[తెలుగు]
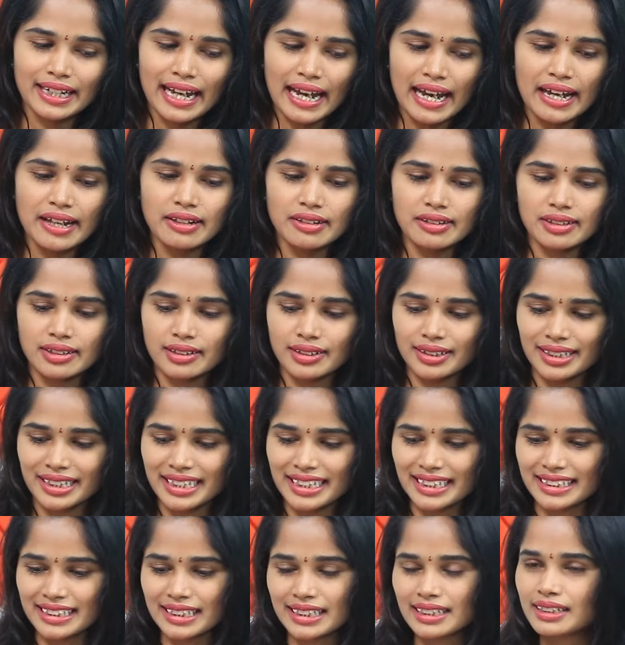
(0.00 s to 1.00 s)
డాన్స్
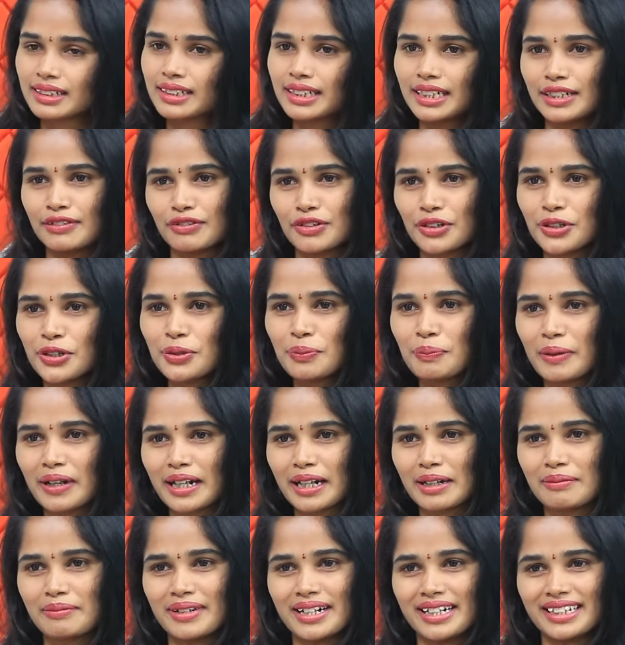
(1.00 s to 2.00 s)
టీచర్ ఇవి రెండు
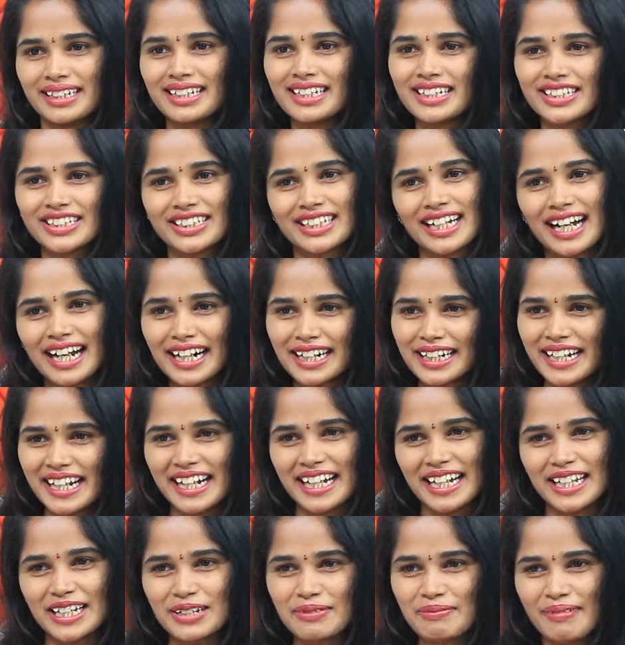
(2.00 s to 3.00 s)
పక్కన పెడితే
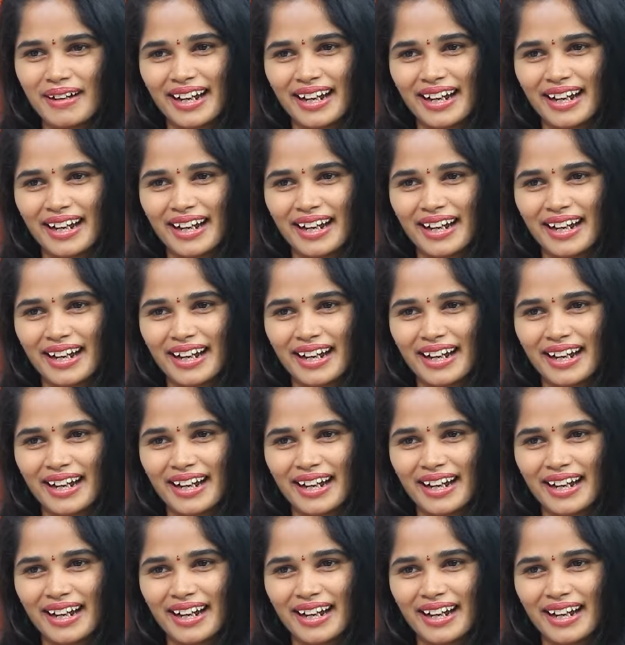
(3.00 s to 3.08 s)
స్టార్టింగ్ నుంచి